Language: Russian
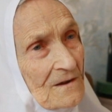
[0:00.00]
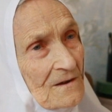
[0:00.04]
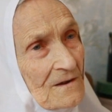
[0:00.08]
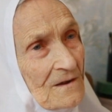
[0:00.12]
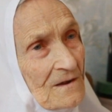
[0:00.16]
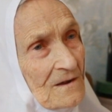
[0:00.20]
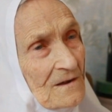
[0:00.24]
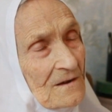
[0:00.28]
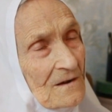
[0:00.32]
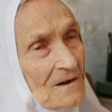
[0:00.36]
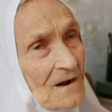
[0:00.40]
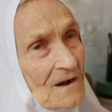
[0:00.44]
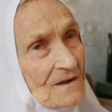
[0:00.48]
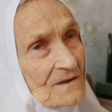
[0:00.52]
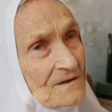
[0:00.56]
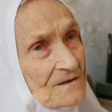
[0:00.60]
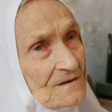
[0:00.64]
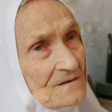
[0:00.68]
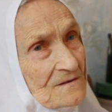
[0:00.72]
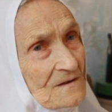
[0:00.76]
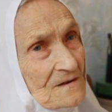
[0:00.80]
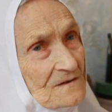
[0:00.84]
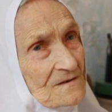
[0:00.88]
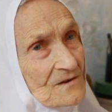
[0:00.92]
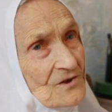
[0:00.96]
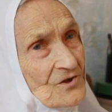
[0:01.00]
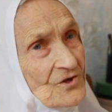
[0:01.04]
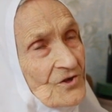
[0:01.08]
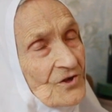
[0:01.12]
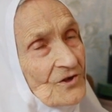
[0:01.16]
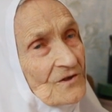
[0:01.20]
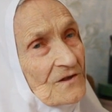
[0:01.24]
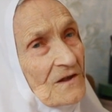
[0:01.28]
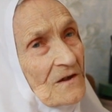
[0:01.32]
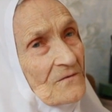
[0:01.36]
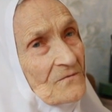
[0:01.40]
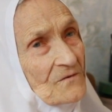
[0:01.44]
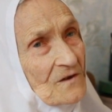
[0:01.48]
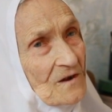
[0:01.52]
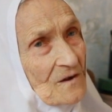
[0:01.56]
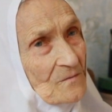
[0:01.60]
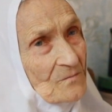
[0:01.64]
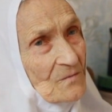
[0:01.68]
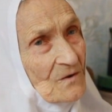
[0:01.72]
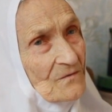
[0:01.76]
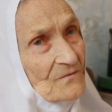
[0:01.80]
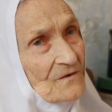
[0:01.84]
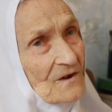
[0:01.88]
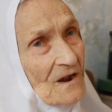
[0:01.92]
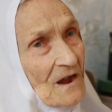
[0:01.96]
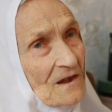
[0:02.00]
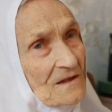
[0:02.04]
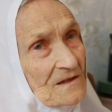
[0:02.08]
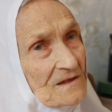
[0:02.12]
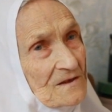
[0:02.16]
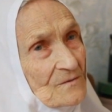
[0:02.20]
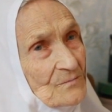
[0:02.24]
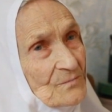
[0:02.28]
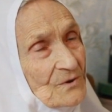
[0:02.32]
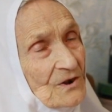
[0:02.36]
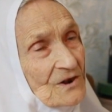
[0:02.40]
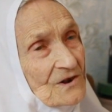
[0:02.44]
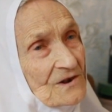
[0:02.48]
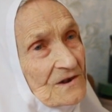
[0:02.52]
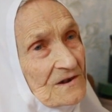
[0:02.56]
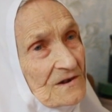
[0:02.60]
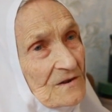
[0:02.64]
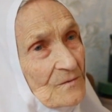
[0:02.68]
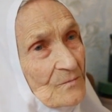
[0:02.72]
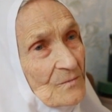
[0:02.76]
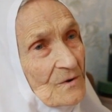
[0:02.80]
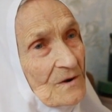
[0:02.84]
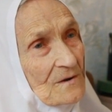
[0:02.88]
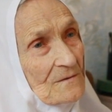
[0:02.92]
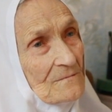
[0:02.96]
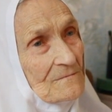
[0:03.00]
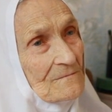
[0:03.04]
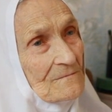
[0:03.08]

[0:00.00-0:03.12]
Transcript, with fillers: и 11 человек бы вряд ли пришли бы